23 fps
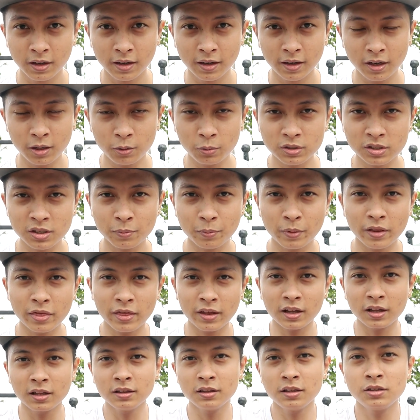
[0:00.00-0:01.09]
Hey, what's up
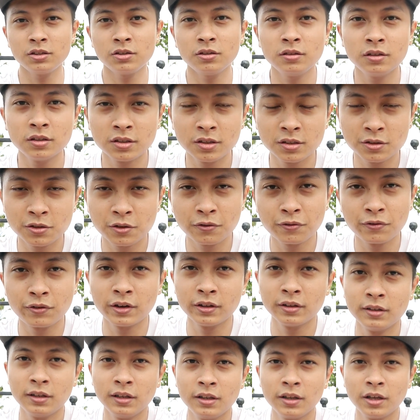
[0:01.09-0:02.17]
Ethical Nation? This is your
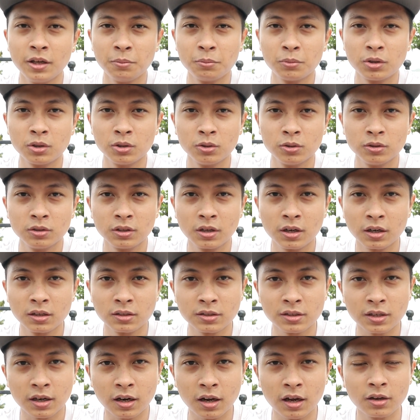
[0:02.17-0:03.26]
friendly neighborhood Carl
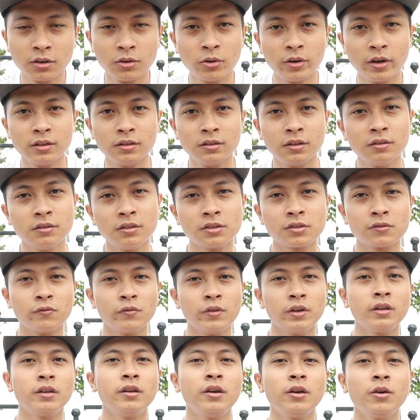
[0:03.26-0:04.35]
Serrano and in this
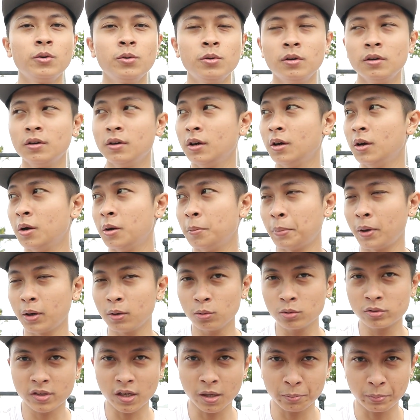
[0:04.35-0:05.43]
video,
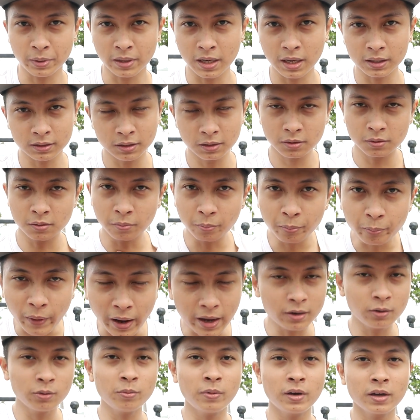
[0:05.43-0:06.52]
pag-usapan natin kung
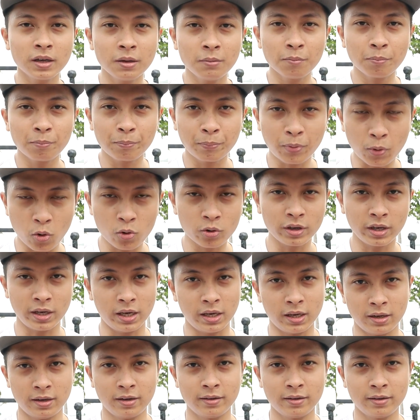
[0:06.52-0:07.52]
paano maging pogi